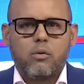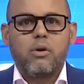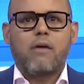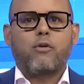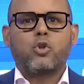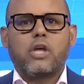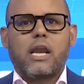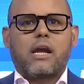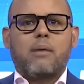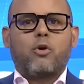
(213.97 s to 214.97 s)
Una
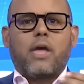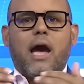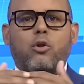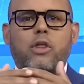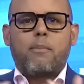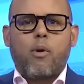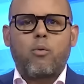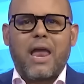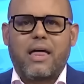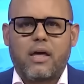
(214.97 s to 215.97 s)
frontera que hemos dejado
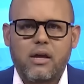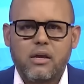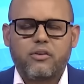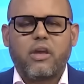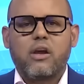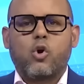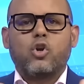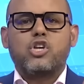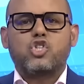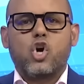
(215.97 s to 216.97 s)
despoblada, sin
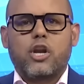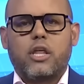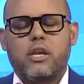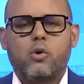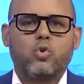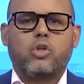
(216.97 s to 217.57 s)
condiciones de ningún